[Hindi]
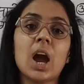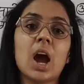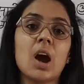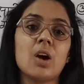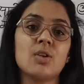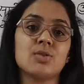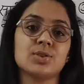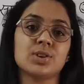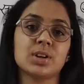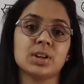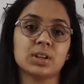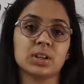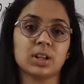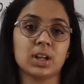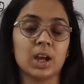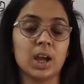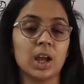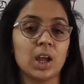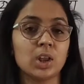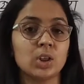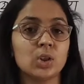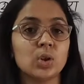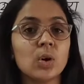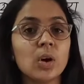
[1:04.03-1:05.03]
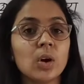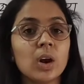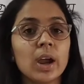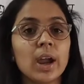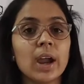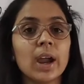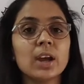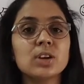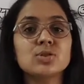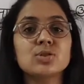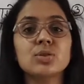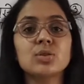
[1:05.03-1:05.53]
की आवश्यकता है तो
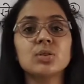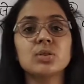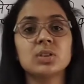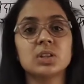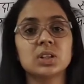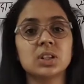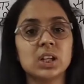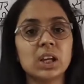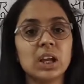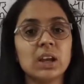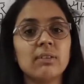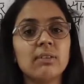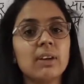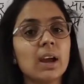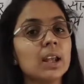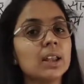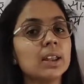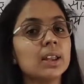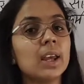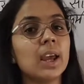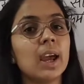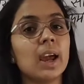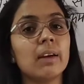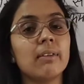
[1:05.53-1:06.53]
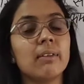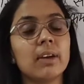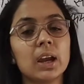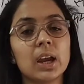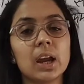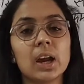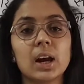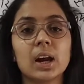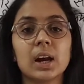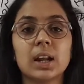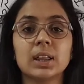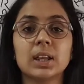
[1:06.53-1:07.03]
एक जो सी व्यक्ति है वह
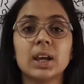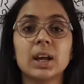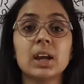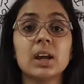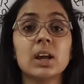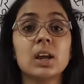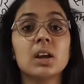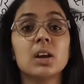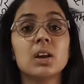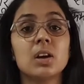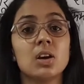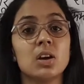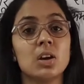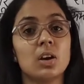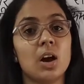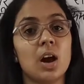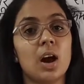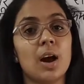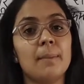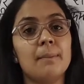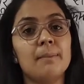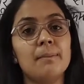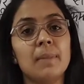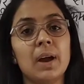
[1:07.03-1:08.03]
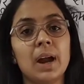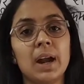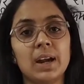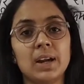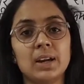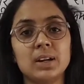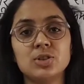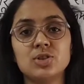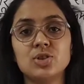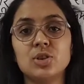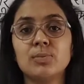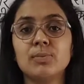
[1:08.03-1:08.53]
क्या करता है अब
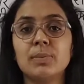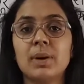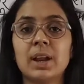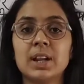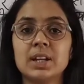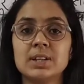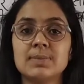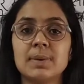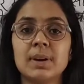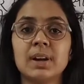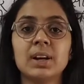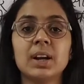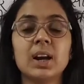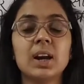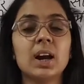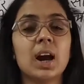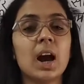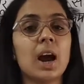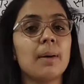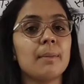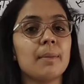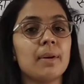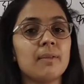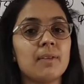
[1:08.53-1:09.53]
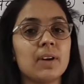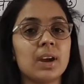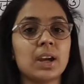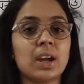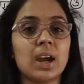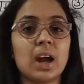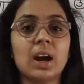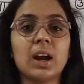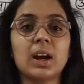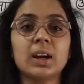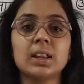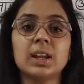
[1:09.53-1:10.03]
मैं जो मैनेजमेंट का काम है वह
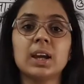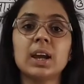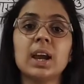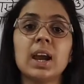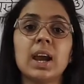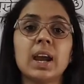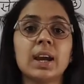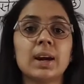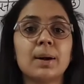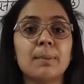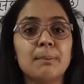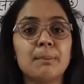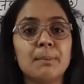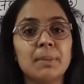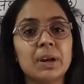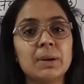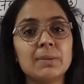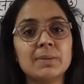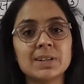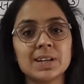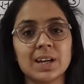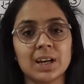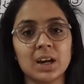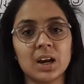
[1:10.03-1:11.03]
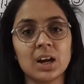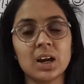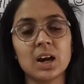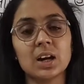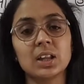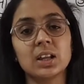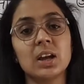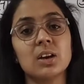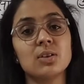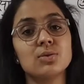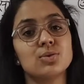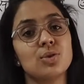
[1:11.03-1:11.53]
क्या करता है एक कंपनी में जाके
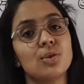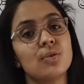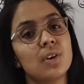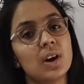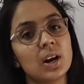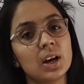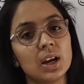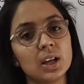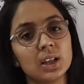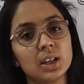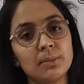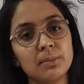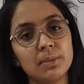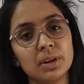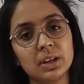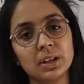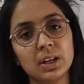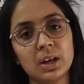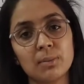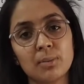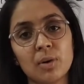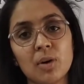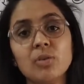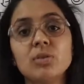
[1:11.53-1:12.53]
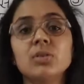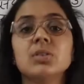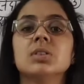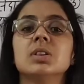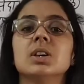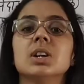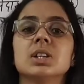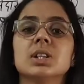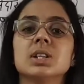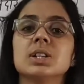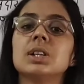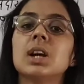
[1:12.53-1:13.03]
करता है उसको वहाँ कितने मिलते हैं
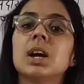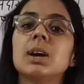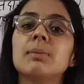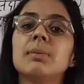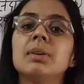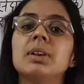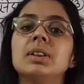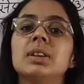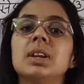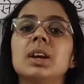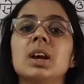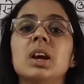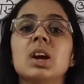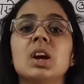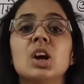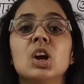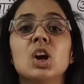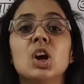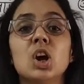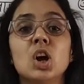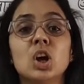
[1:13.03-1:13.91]
अमाउंट दस हज़ार मिलते हैं